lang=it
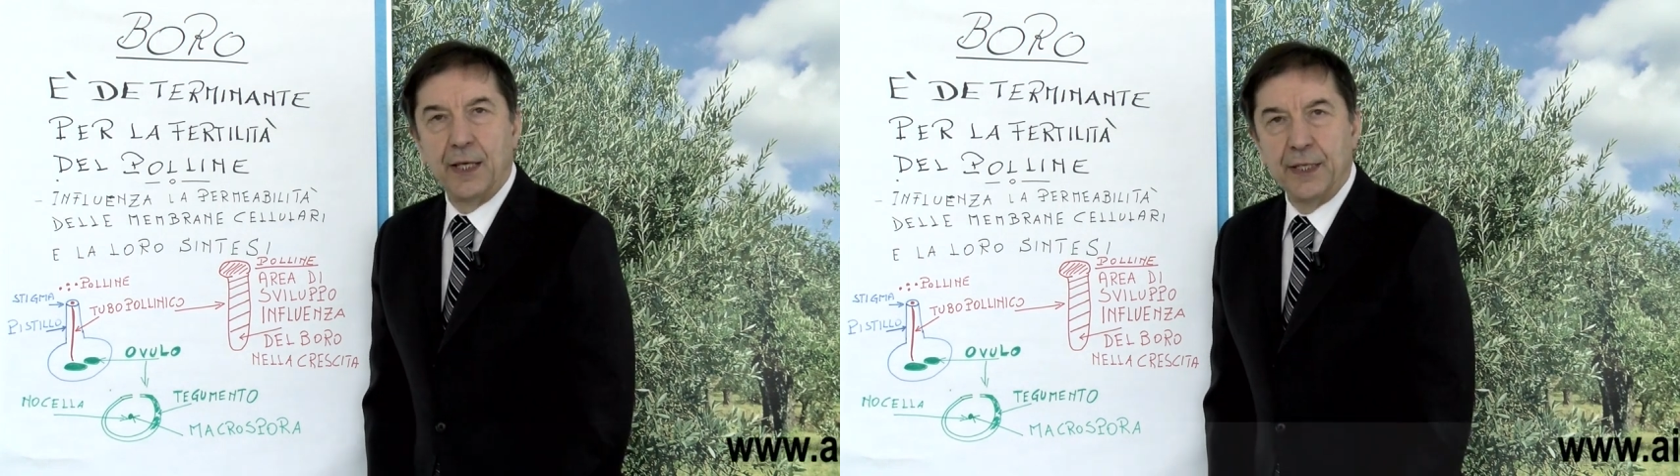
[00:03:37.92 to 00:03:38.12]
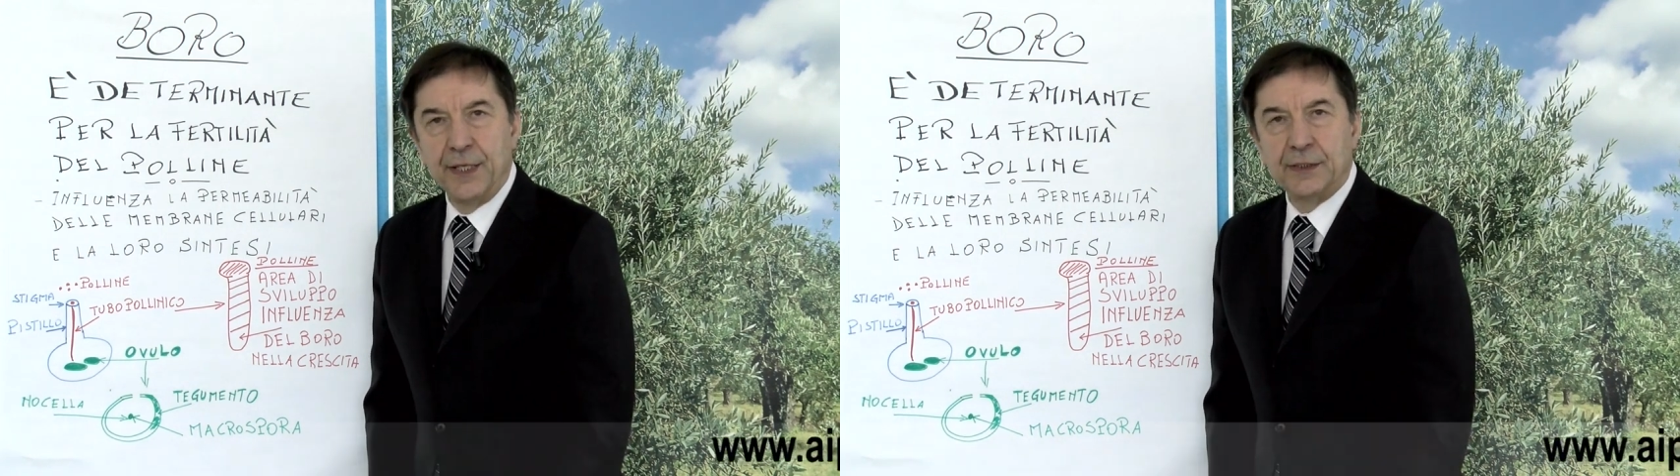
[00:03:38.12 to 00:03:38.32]

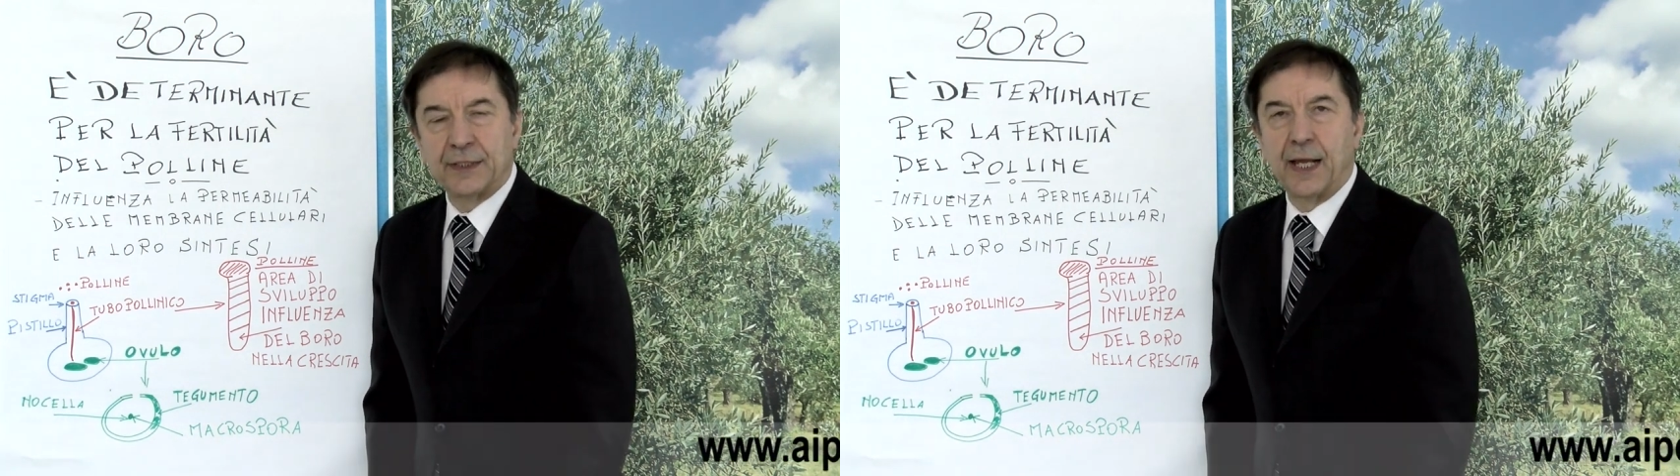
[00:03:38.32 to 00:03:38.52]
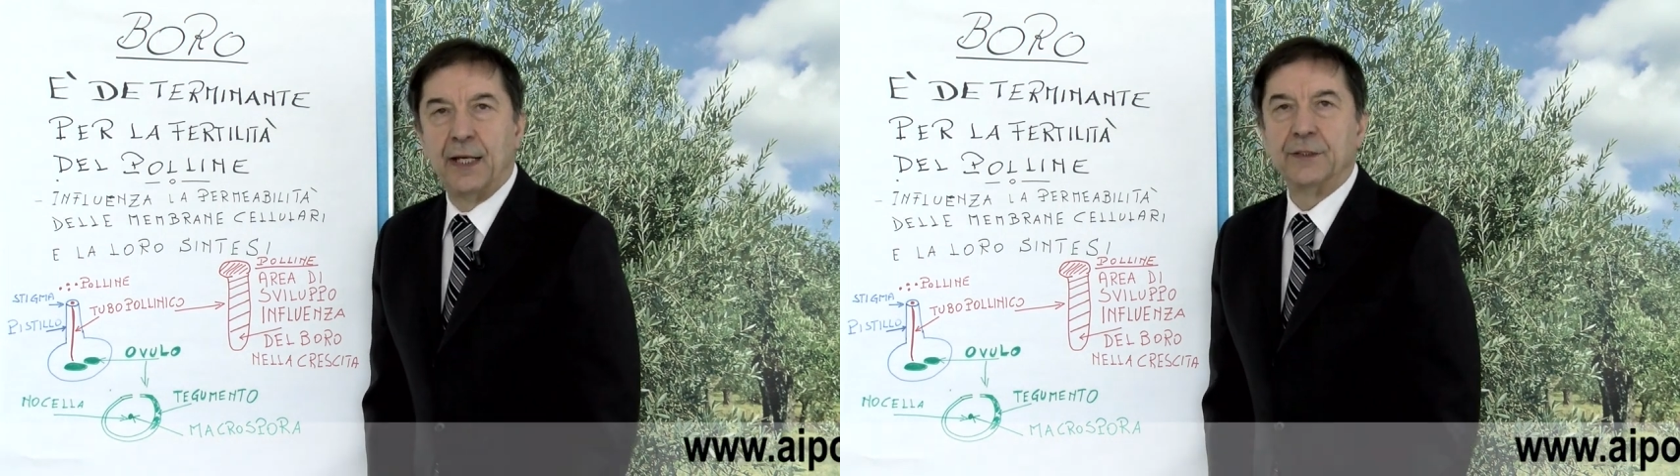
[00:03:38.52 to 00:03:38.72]

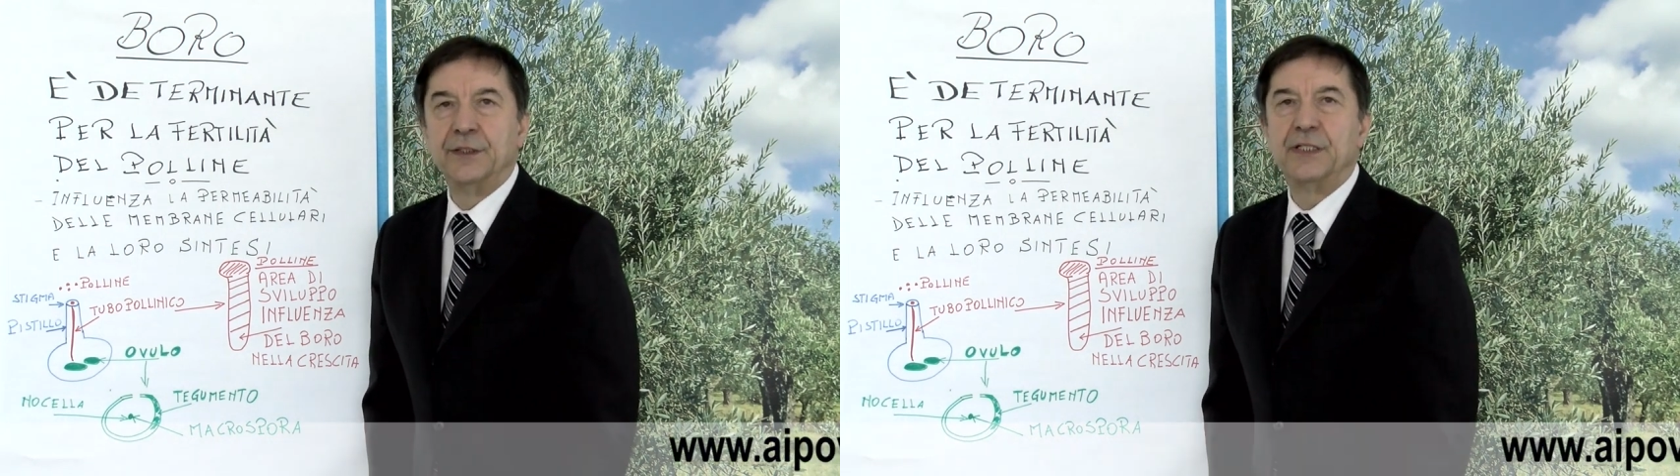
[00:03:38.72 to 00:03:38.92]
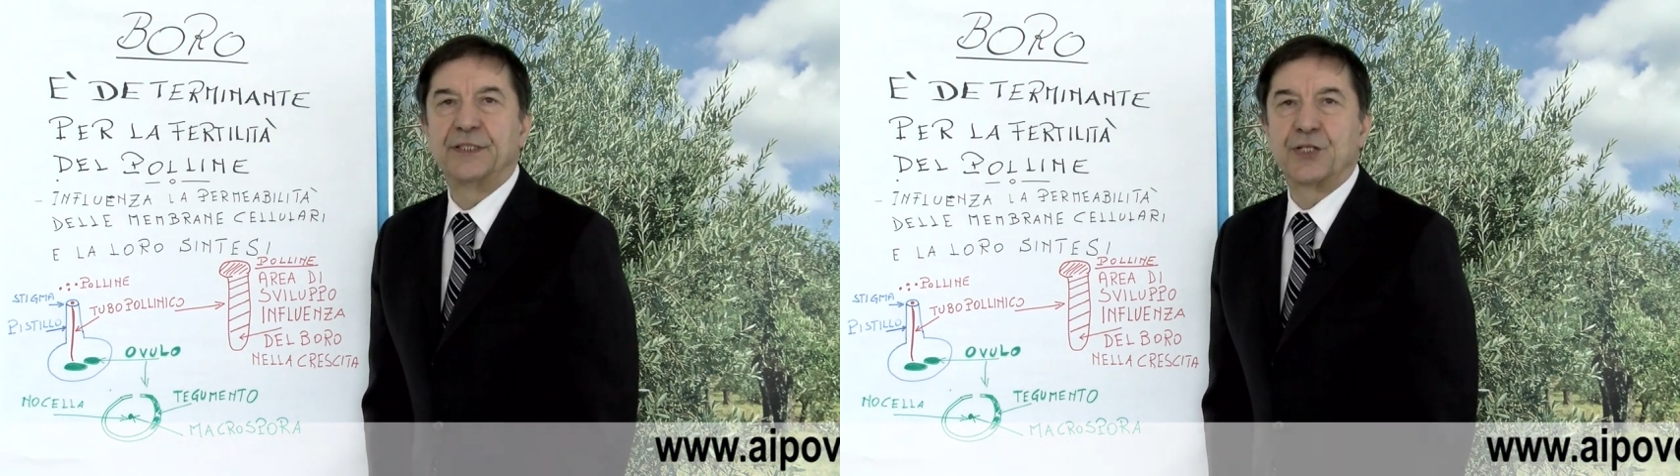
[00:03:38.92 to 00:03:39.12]
entra
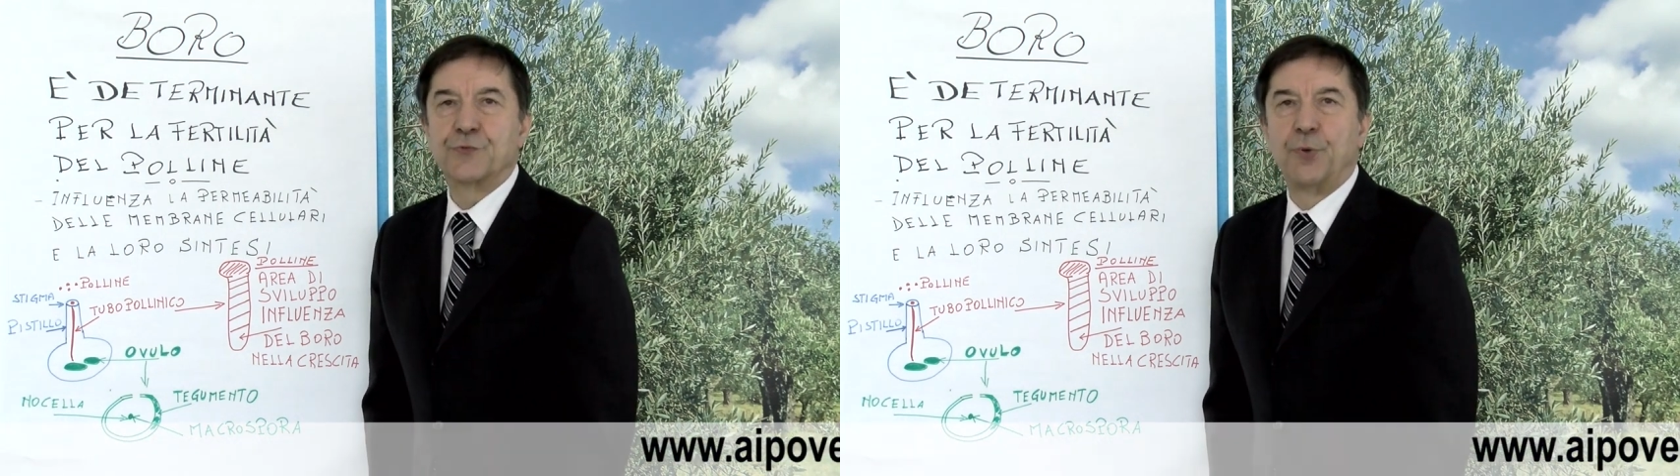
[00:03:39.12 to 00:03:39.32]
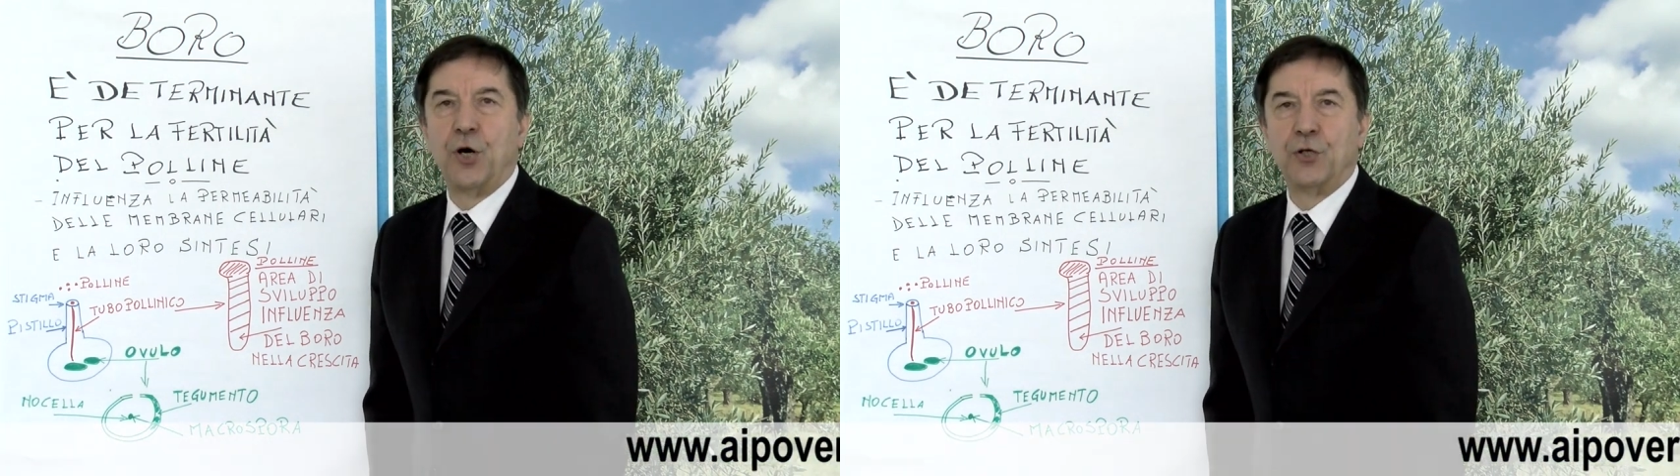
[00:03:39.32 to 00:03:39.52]
nel
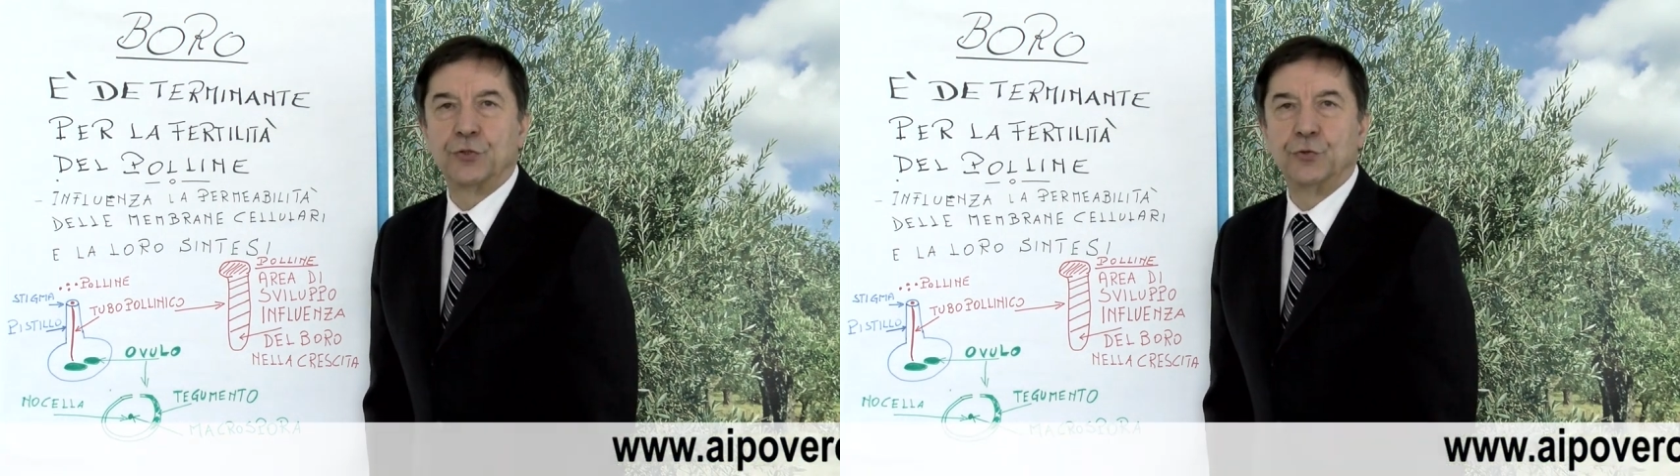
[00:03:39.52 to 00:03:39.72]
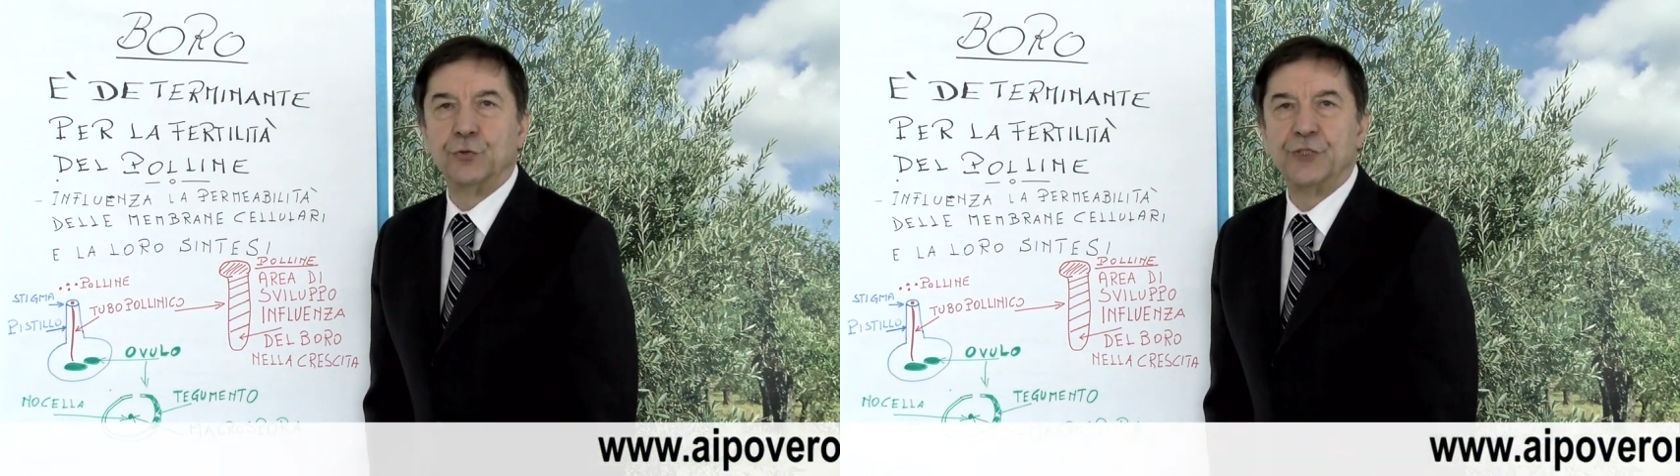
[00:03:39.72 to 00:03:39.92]
trasporto